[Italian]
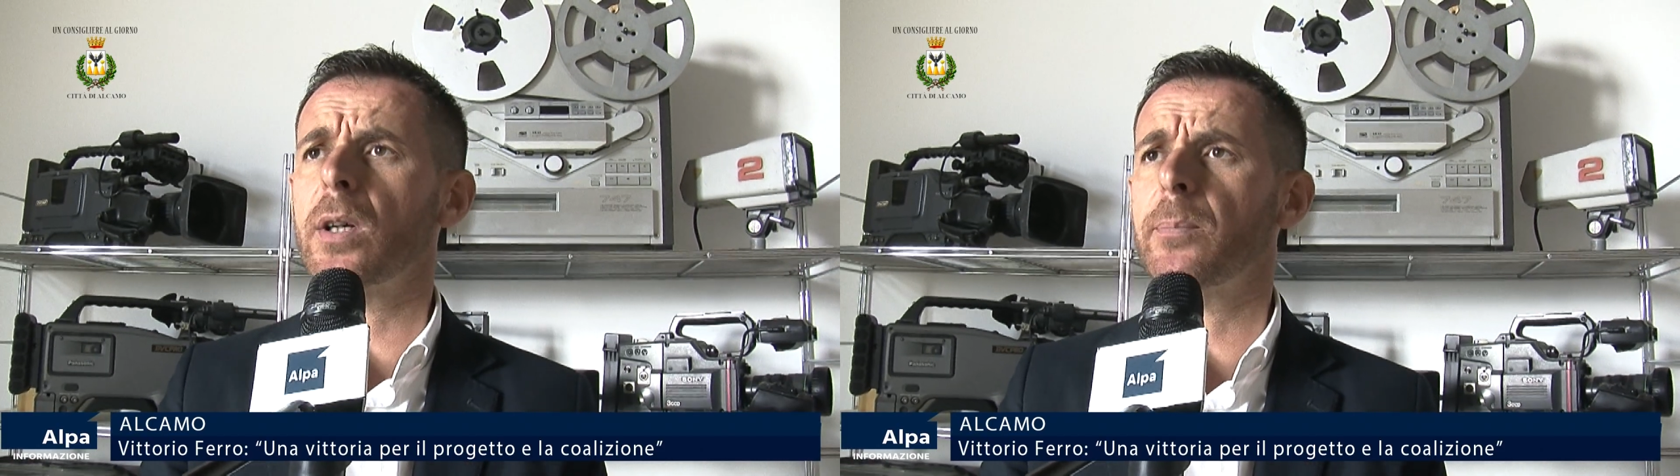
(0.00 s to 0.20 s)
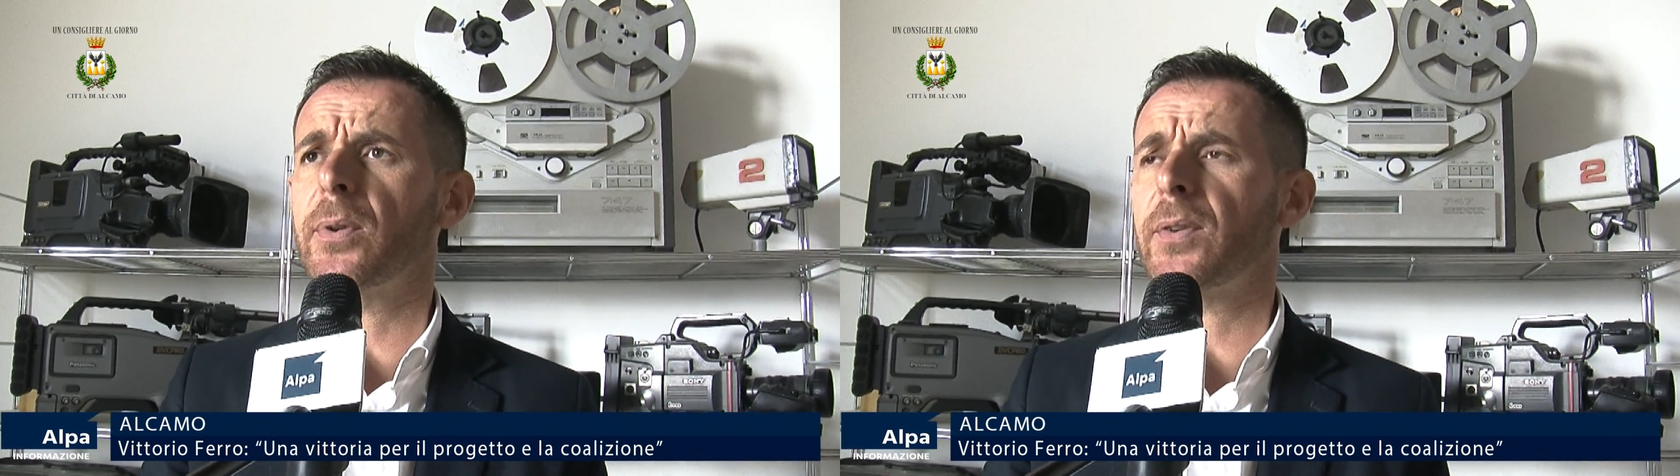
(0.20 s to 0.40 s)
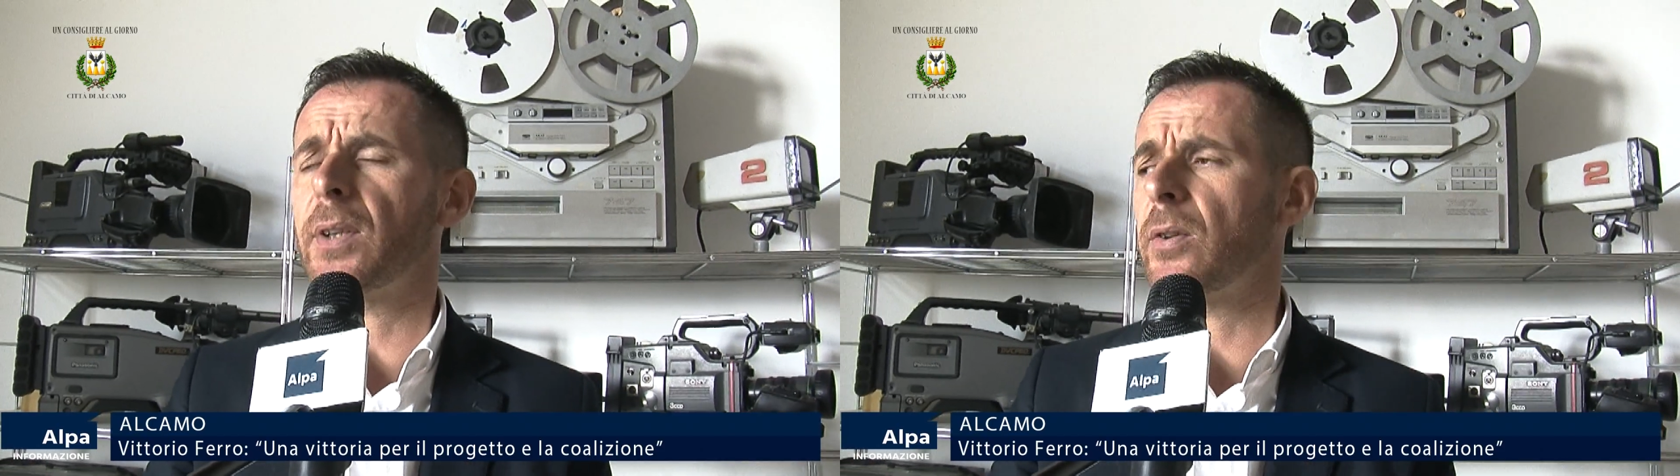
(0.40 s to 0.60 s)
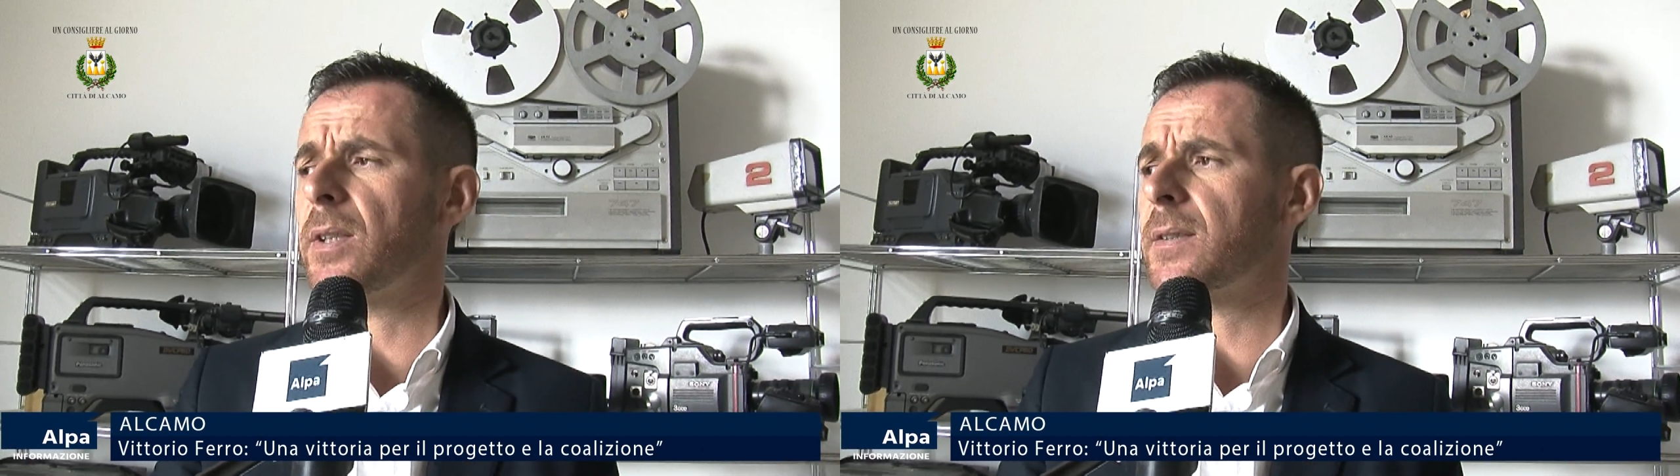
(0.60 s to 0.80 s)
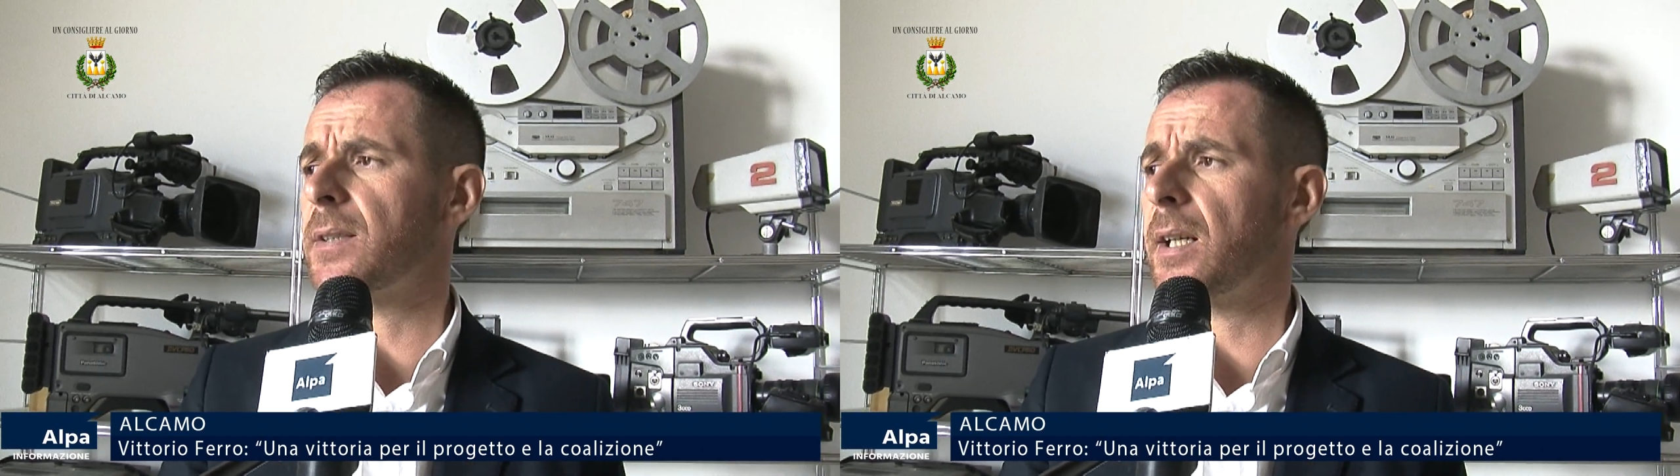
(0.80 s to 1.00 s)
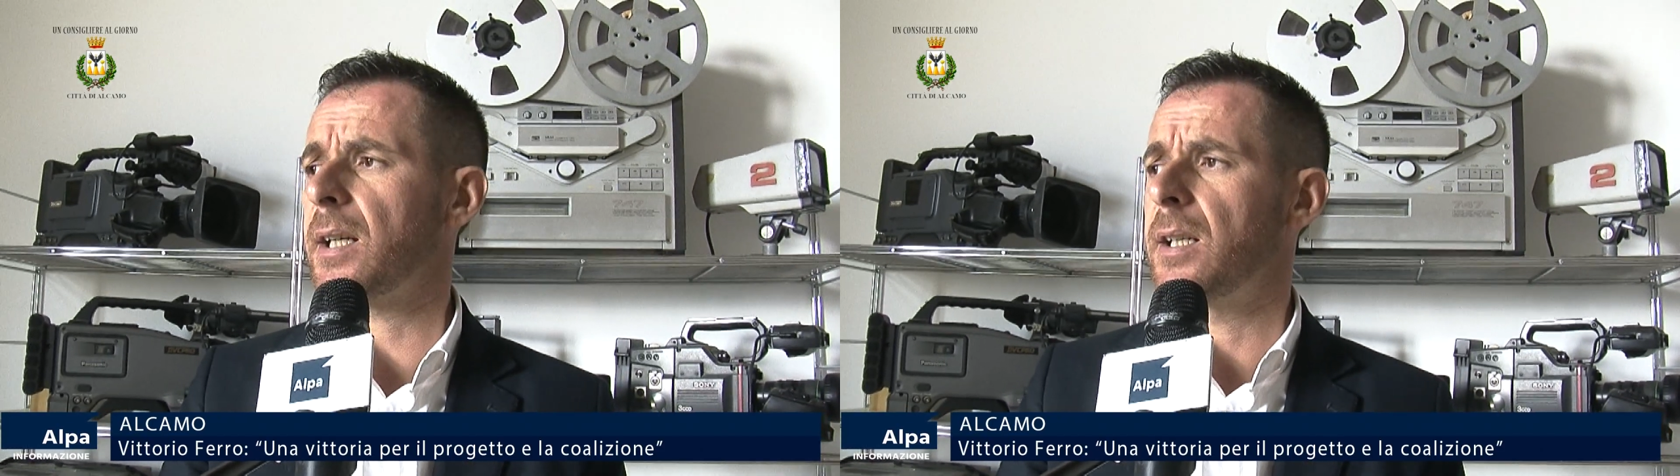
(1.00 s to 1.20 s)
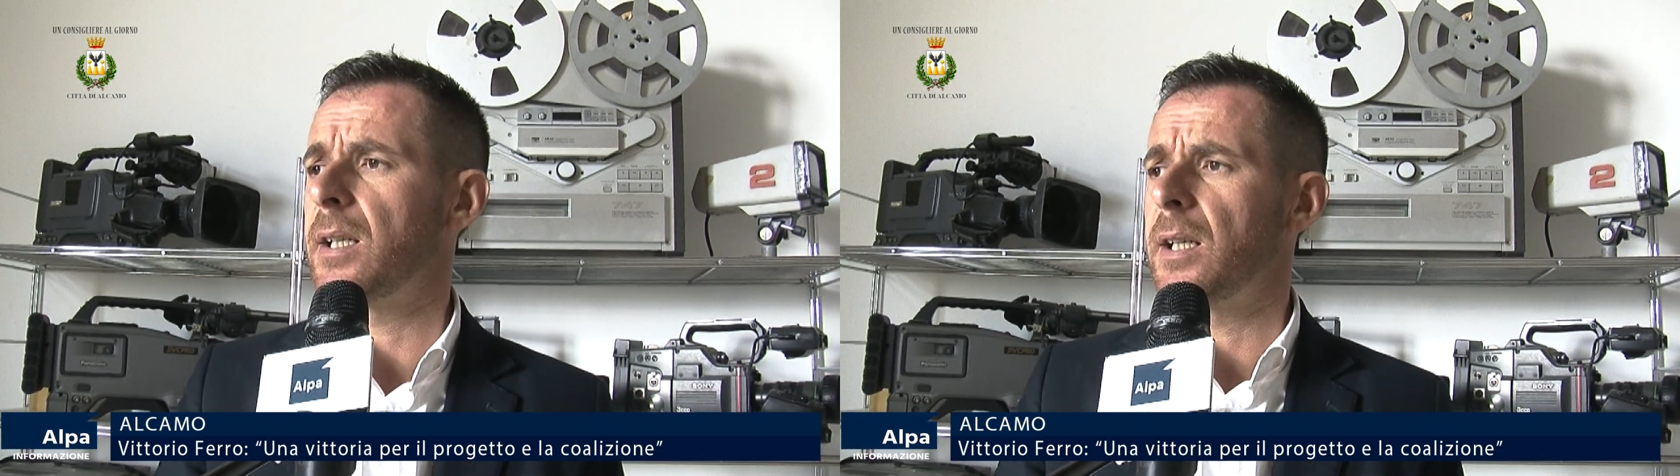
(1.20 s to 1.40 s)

che possano essere